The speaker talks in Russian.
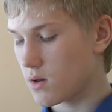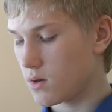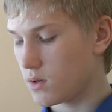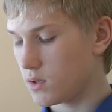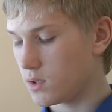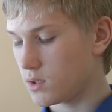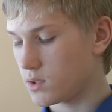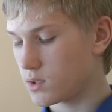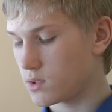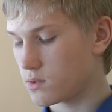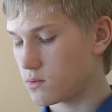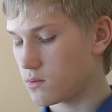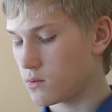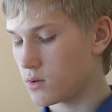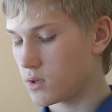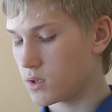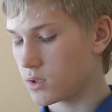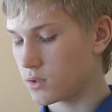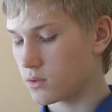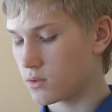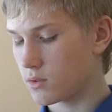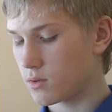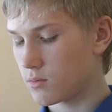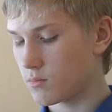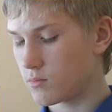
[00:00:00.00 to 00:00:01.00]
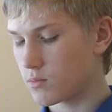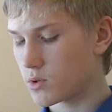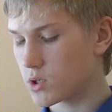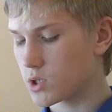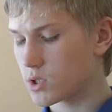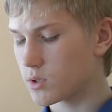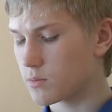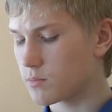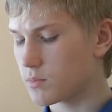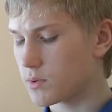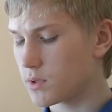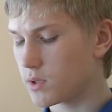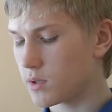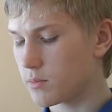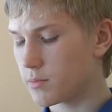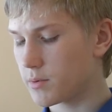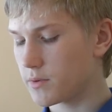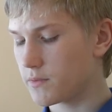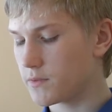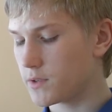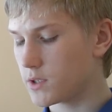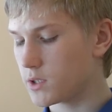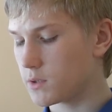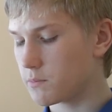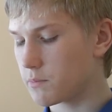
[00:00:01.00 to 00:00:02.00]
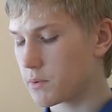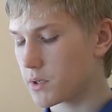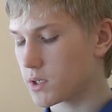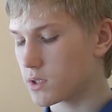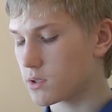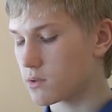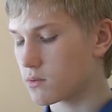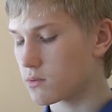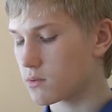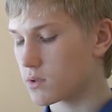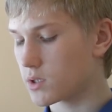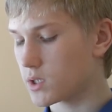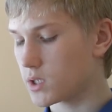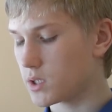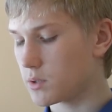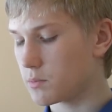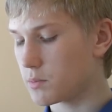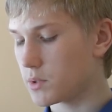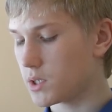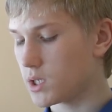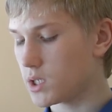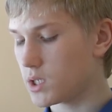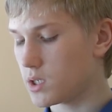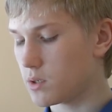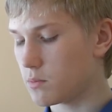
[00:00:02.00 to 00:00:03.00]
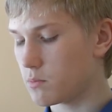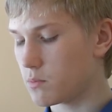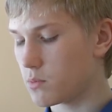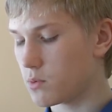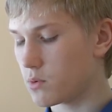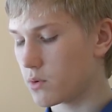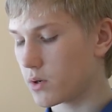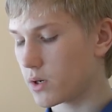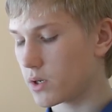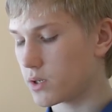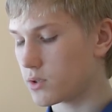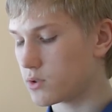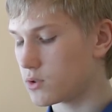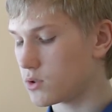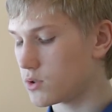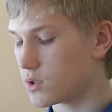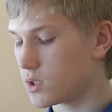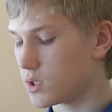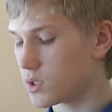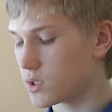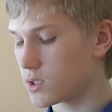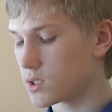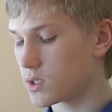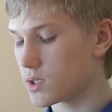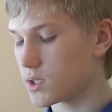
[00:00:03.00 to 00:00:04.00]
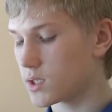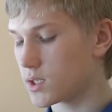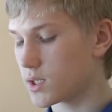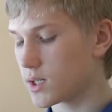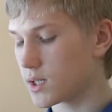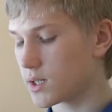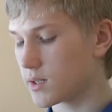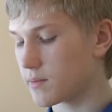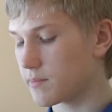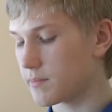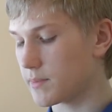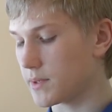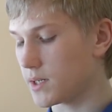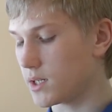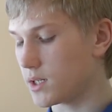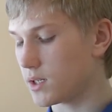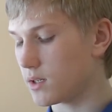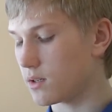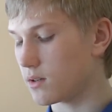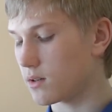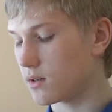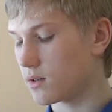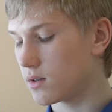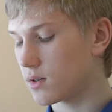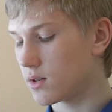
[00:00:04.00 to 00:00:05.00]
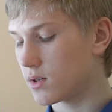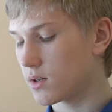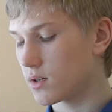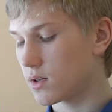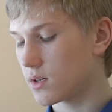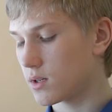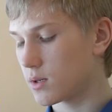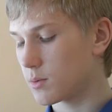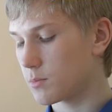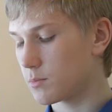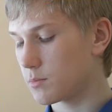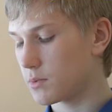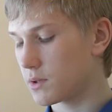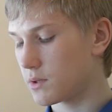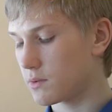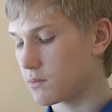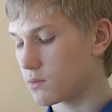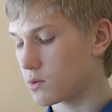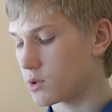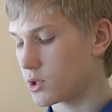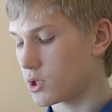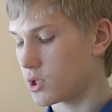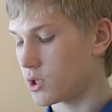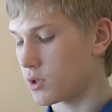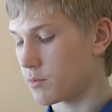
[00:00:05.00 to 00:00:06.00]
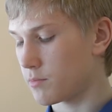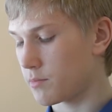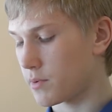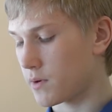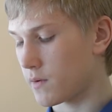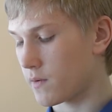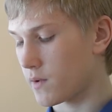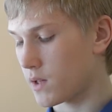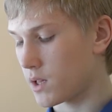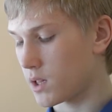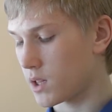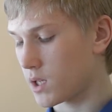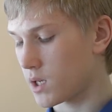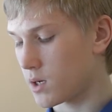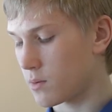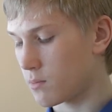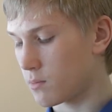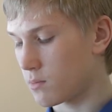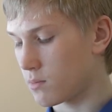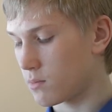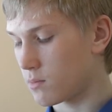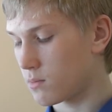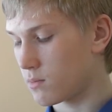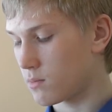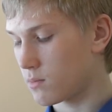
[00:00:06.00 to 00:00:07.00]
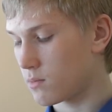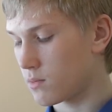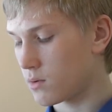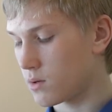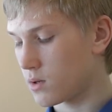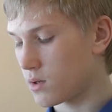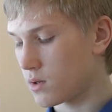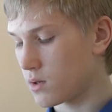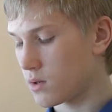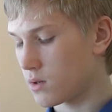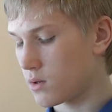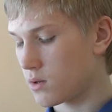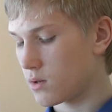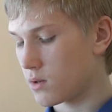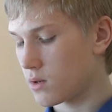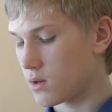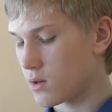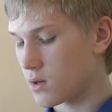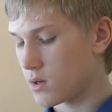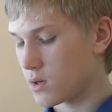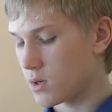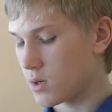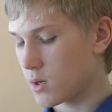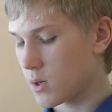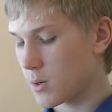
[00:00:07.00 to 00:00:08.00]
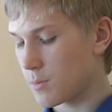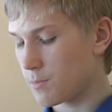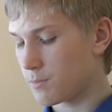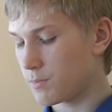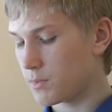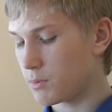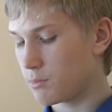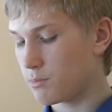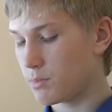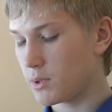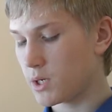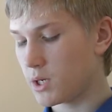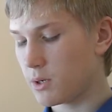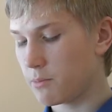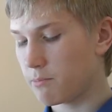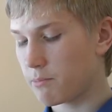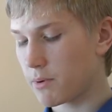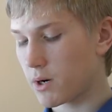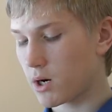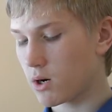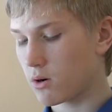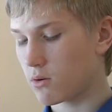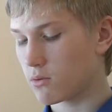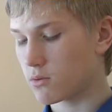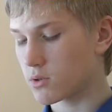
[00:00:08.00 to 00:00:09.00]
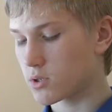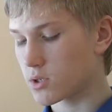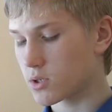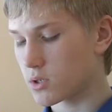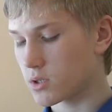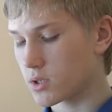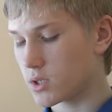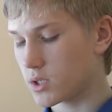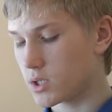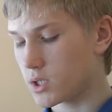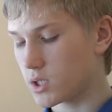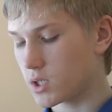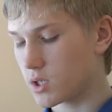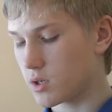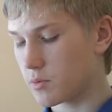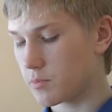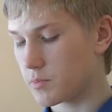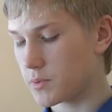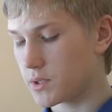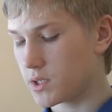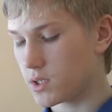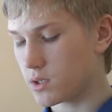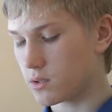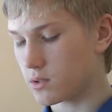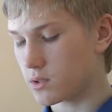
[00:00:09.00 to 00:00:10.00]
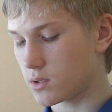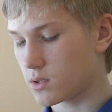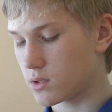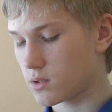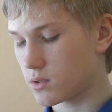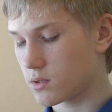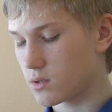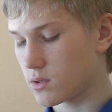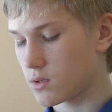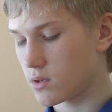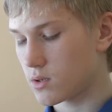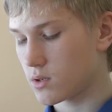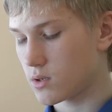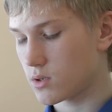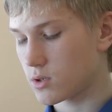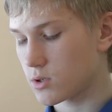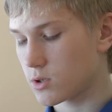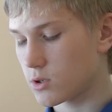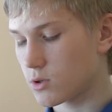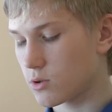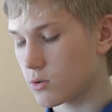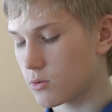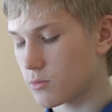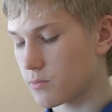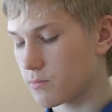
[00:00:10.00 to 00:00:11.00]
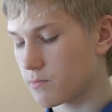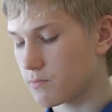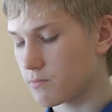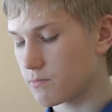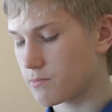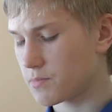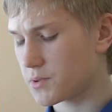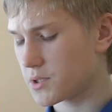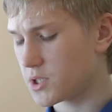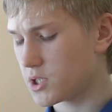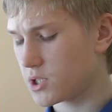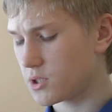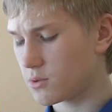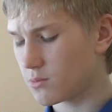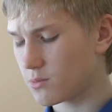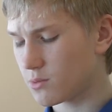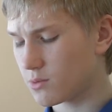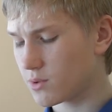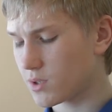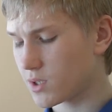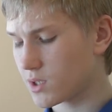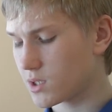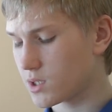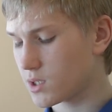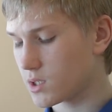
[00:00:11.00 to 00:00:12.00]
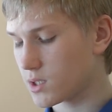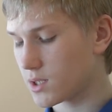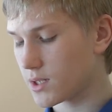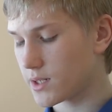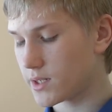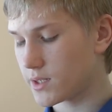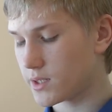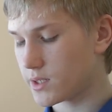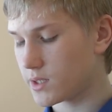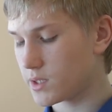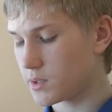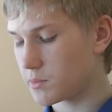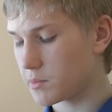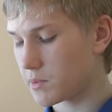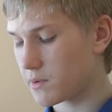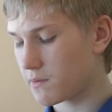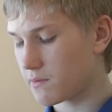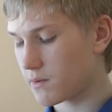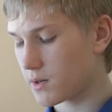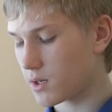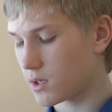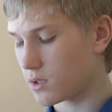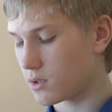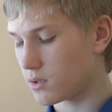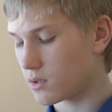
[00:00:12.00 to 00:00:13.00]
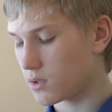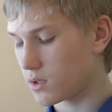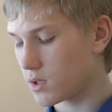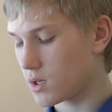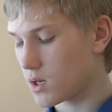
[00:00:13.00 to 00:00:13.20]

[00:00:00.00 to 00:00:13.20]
Из окон можно было бы видеть просторы земли и моря, и чудесные корабли, плывущие по волнам. Мы были похожи на тех птиц, что почему-то остались зимовать,